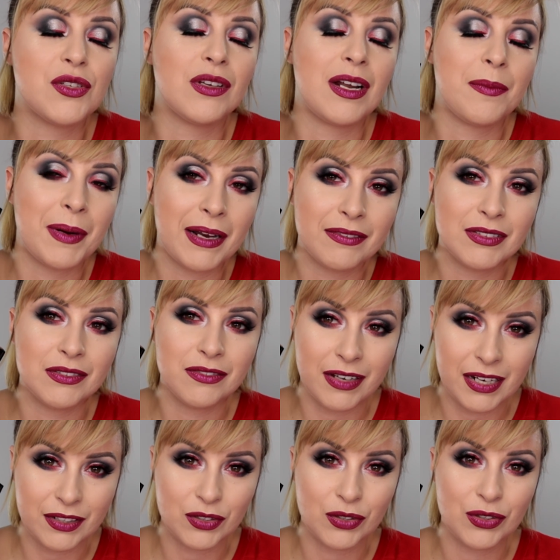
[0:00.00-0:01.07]
to naprawdę
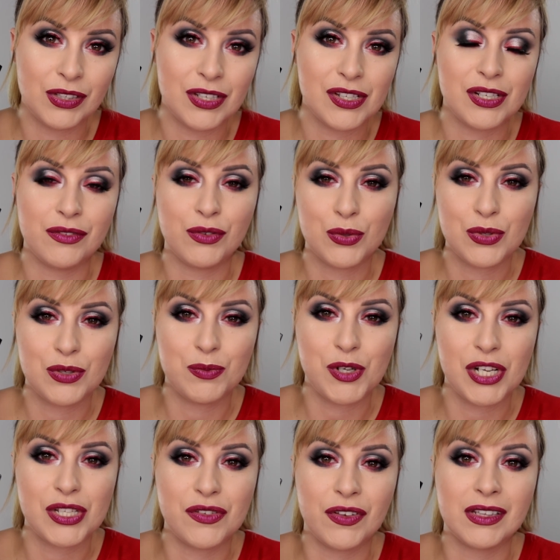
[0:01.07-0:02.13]
warto i jeśli wróci
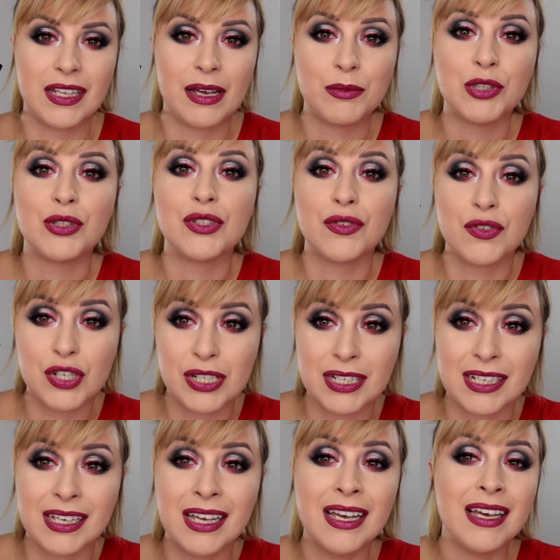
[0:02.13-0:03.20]
przed świętami, to
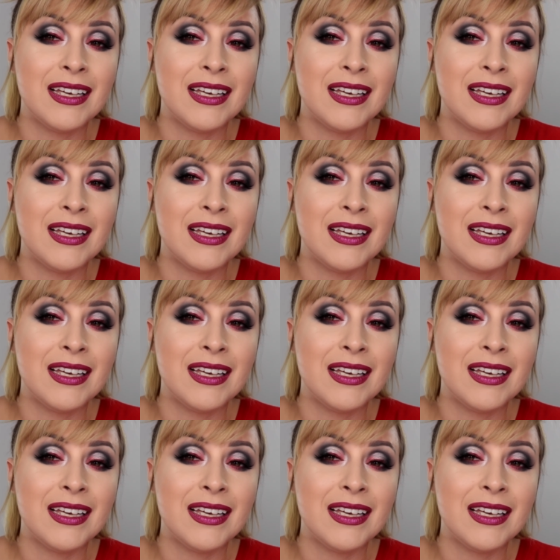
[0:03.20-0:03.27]
dziewczyny,